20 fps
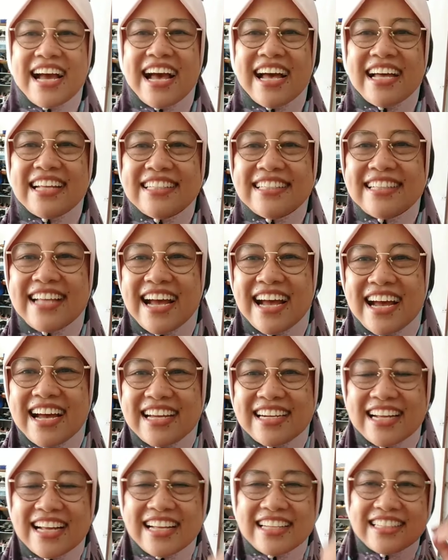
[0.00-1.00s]
dah
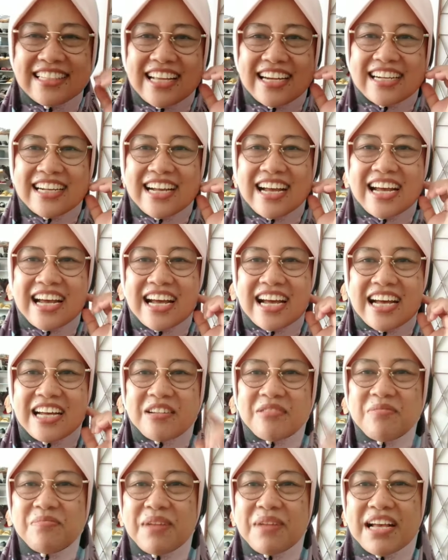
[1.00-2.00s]
antar antar ke
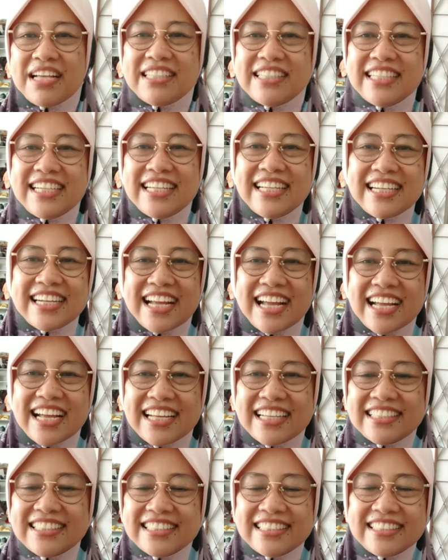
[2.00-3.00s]
rumah
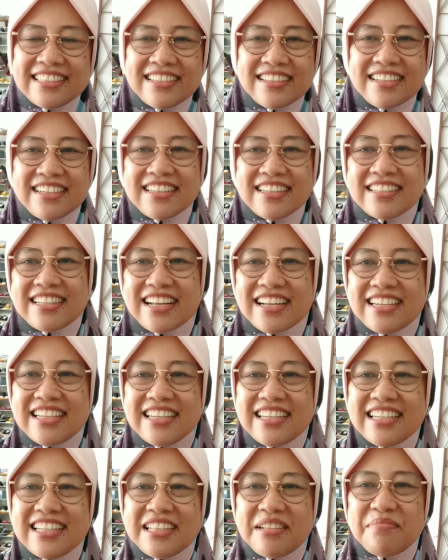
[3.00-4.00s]
jiran
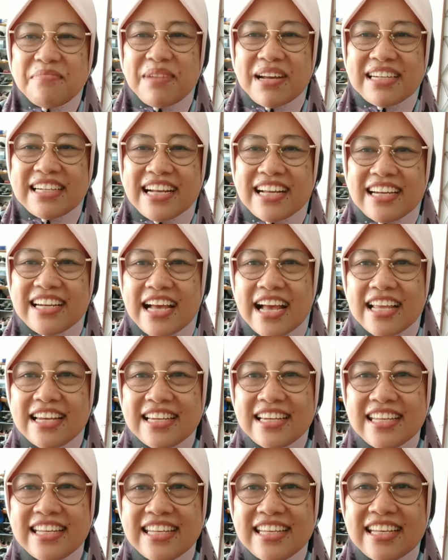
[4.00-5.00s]
tadi ditemankan
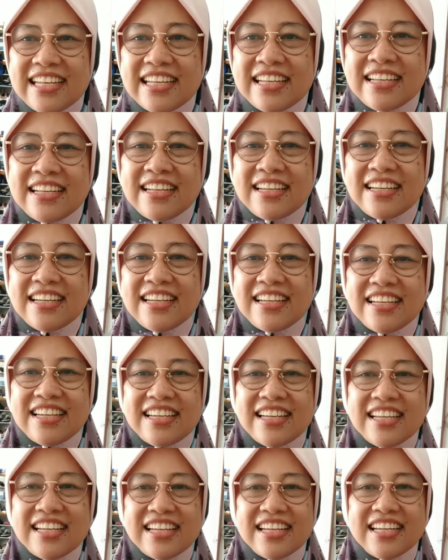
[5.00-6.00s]
Ali
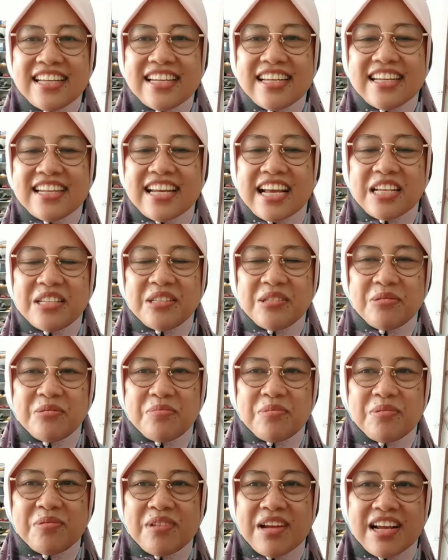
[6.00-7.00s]
ini lanjut
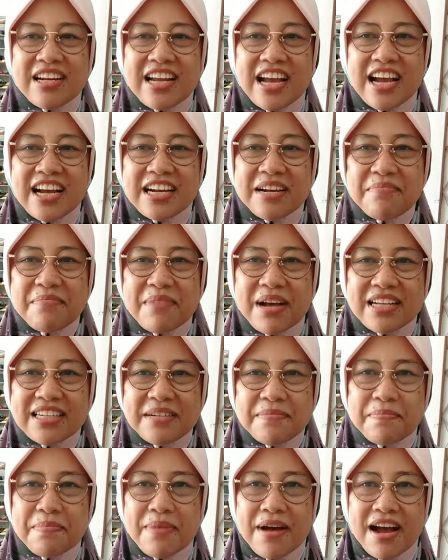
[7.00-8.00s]
bunda nak kemah
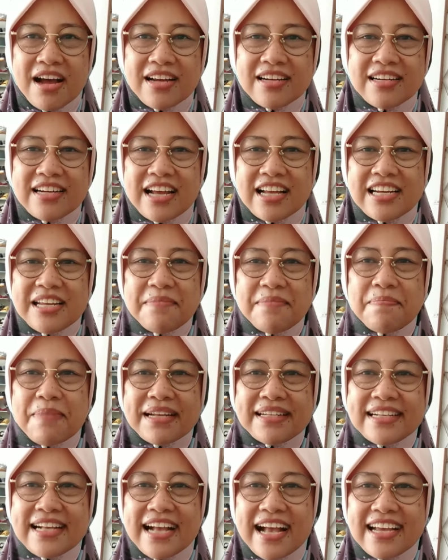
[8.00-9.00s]
depan nak
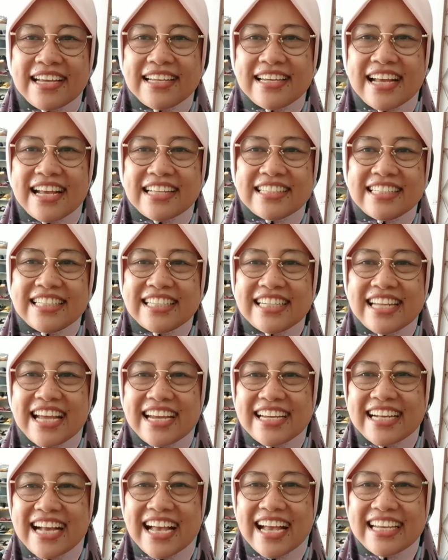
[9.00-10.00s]
lipat kain nak
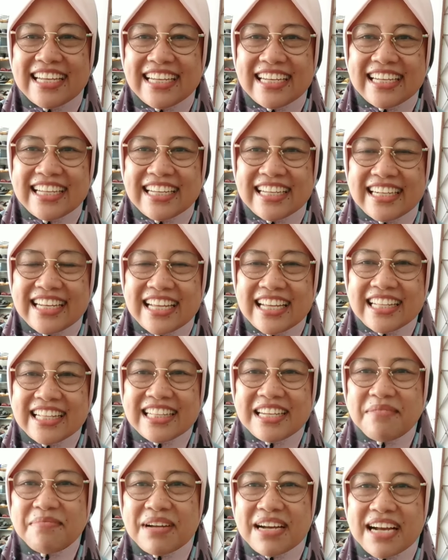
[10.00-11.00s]
sidai kain
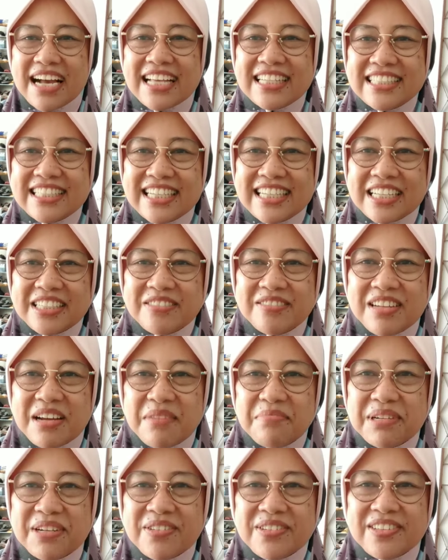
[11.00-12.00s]
terima kasih yang sudah
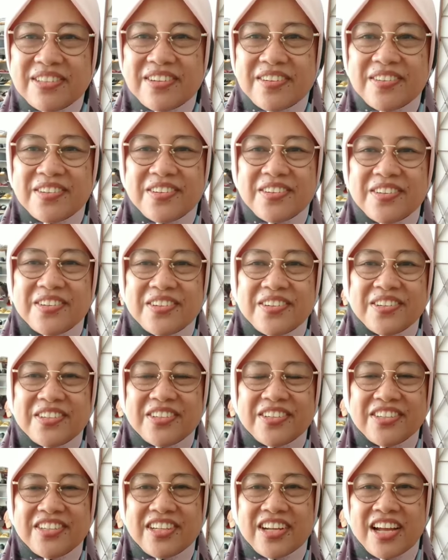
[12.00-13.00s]

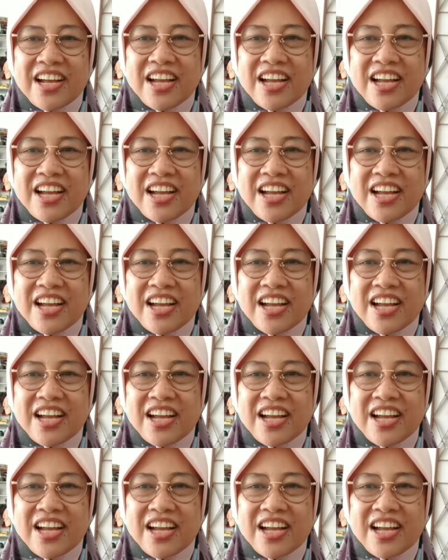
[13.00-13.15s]
menonton